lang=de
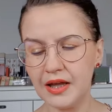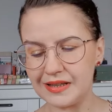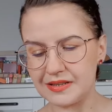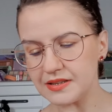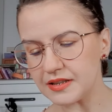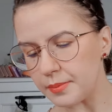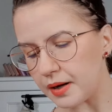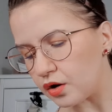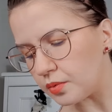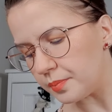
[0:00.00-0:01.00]
Es sind
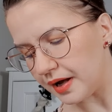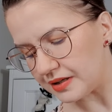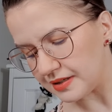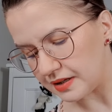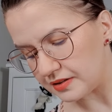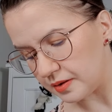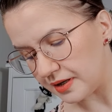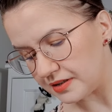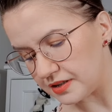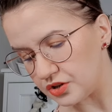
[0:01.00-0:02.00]
aber auch ein paar Sachen
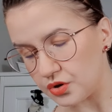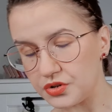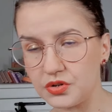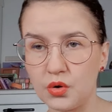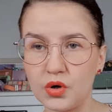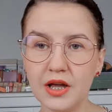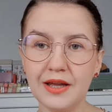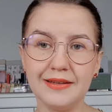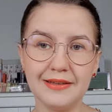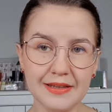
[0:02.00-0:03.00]
dabei, die ich euch noch
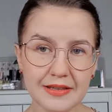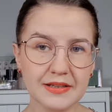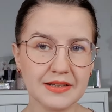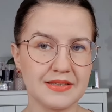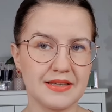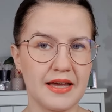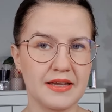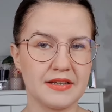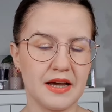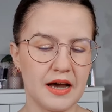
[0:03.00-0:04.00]
nicht
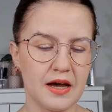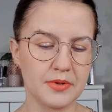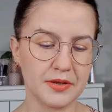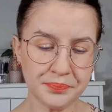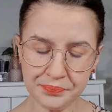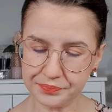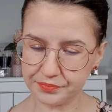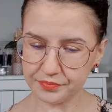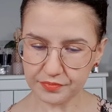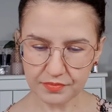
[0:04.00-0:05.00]
gezeigt habe.
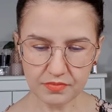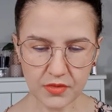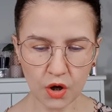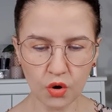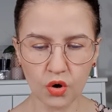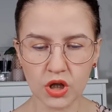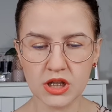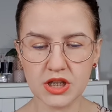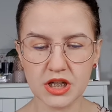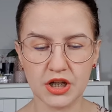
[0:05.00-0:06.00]

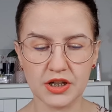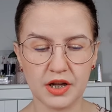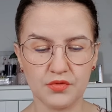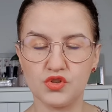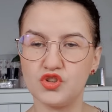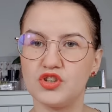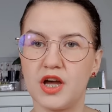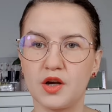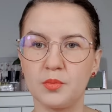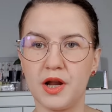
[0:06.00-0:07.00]
Und äh, da würde ich
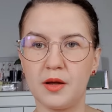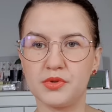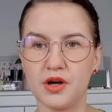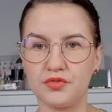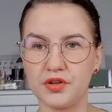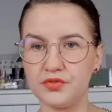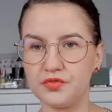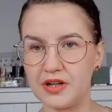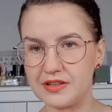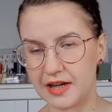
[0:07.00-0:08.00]
sagen, bleibt auf jeden
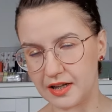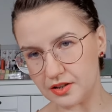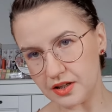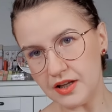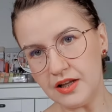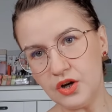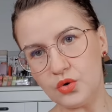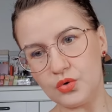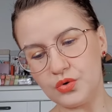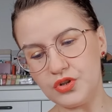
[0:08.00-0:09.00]
Fall dran
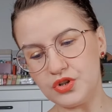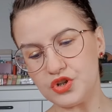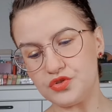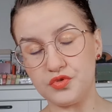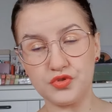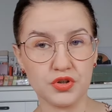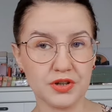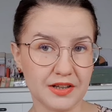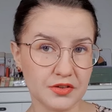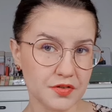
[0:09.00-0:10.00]
und ich wünsche
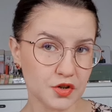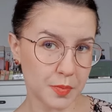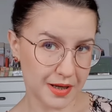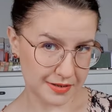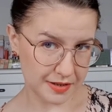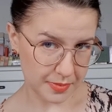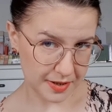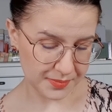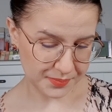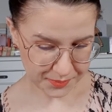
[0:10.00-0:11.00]
euch ganz viel Spaß dabei.